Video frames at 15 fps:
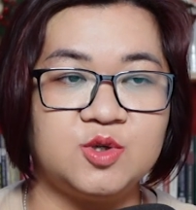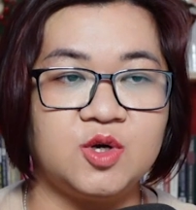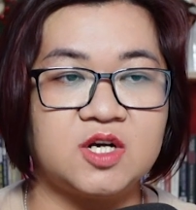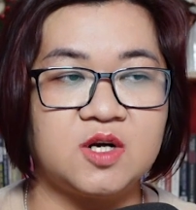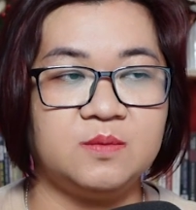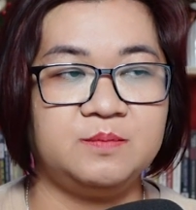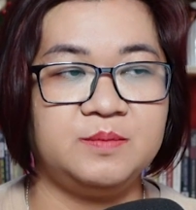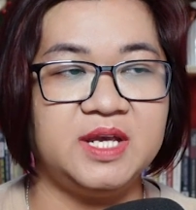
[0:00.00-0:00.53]
tôi
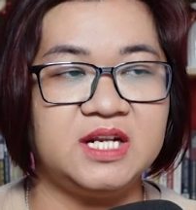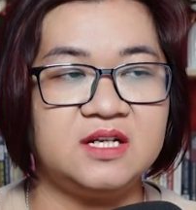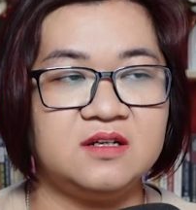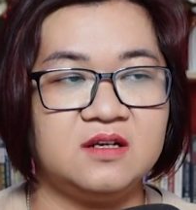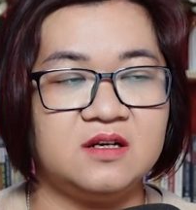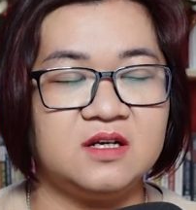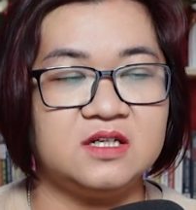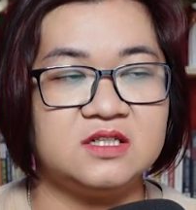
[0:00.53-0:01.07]
không biết,
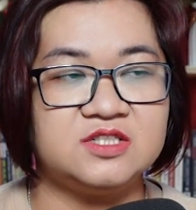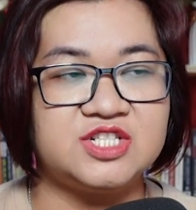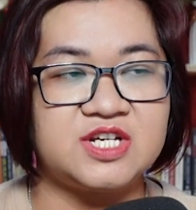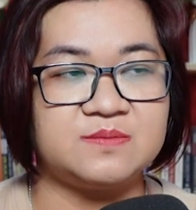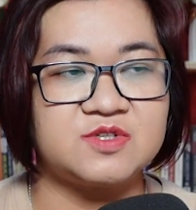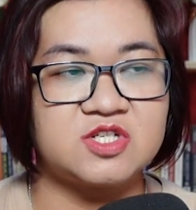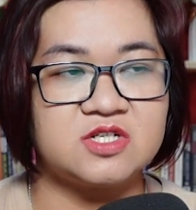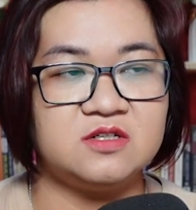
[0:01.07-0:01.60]

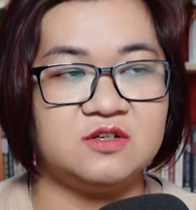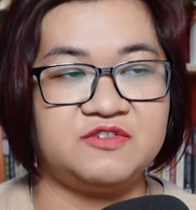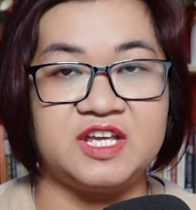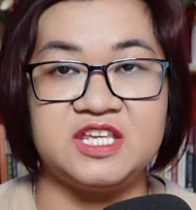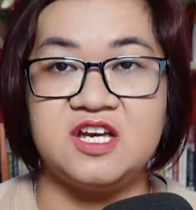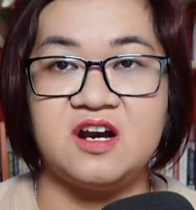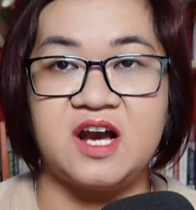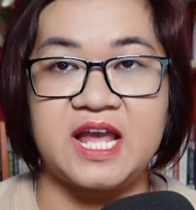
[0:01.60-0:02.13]
chăm sự phải
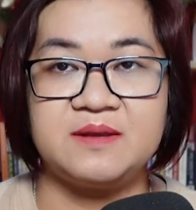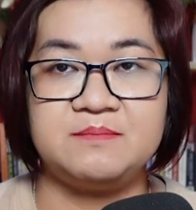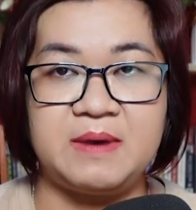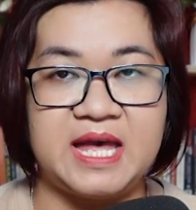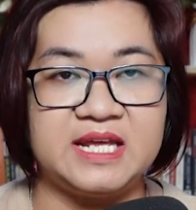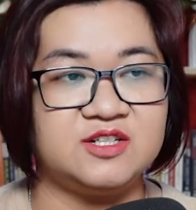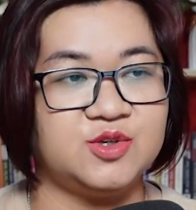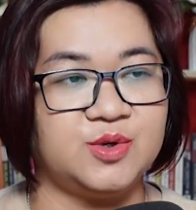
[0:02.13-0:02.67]
nhờ anh
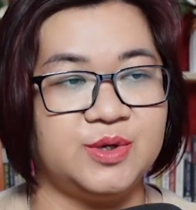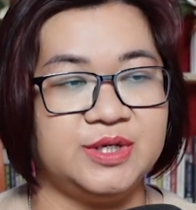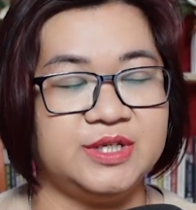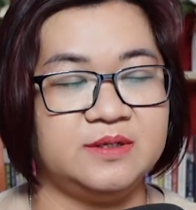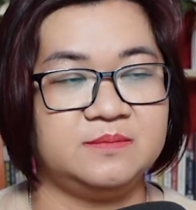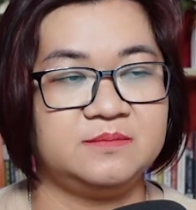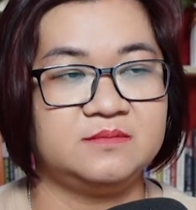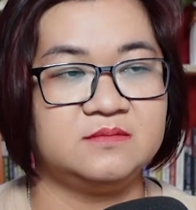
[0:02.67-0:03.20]
bạn rồi.
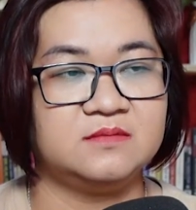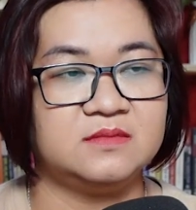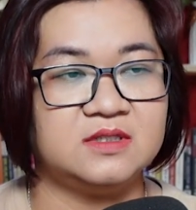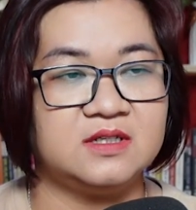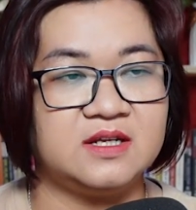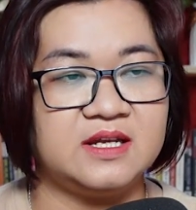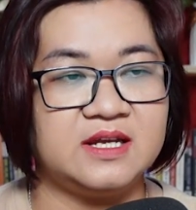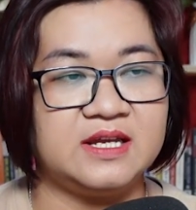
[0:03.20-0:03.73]

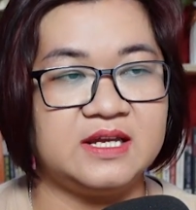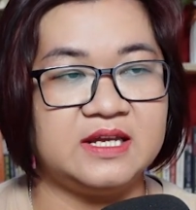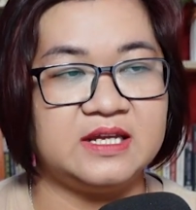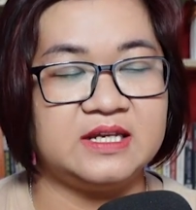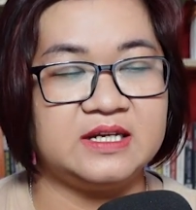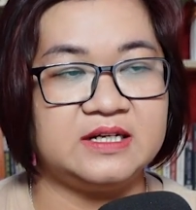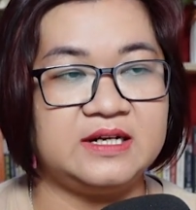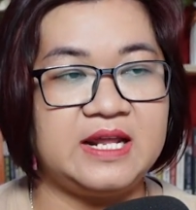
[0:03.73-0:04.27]

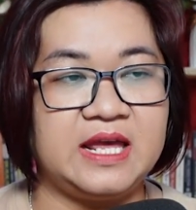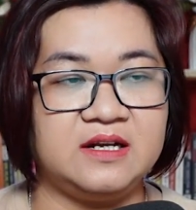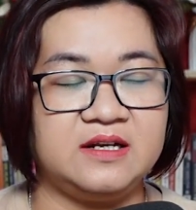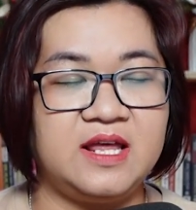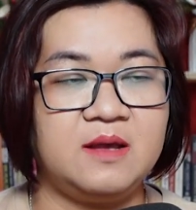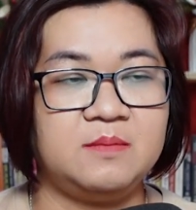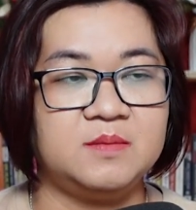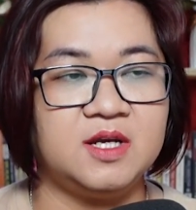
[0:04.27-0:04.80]
Đạn
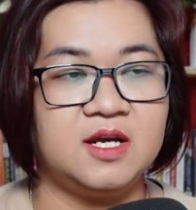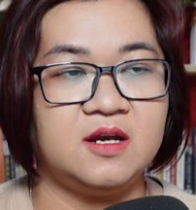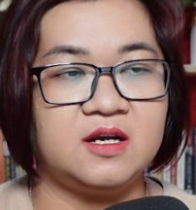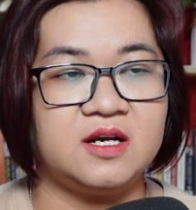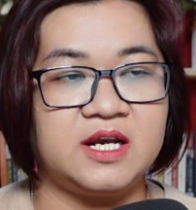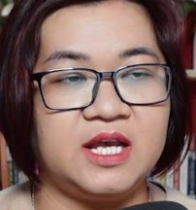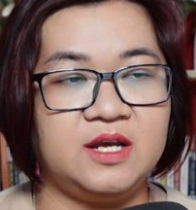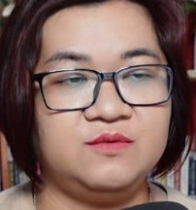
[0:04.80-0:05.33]
đáp,
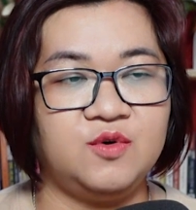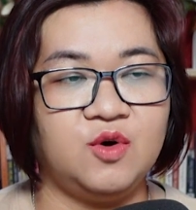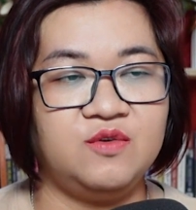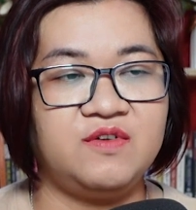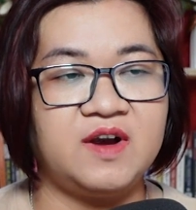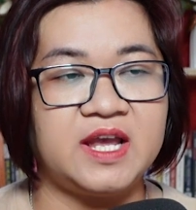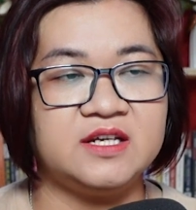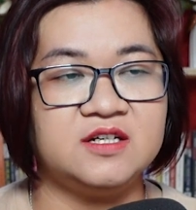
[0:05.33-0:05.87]
khẽ vỗ
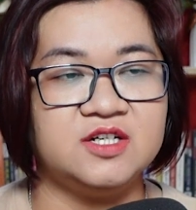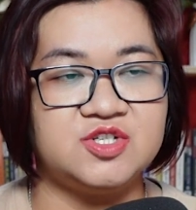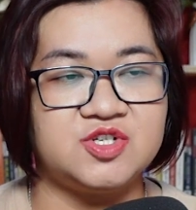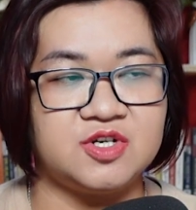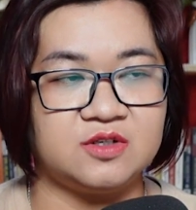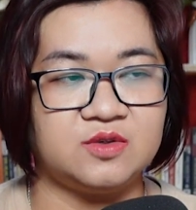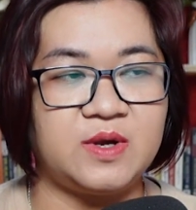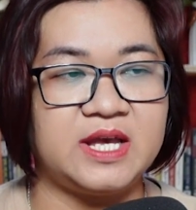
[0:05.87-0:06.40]
vai người
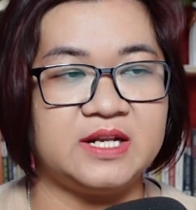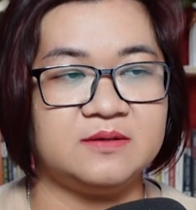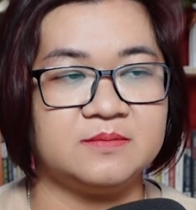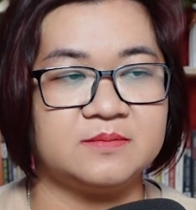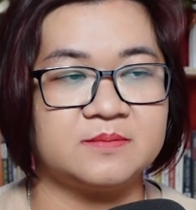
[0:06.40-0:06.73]
trưởng đoàn.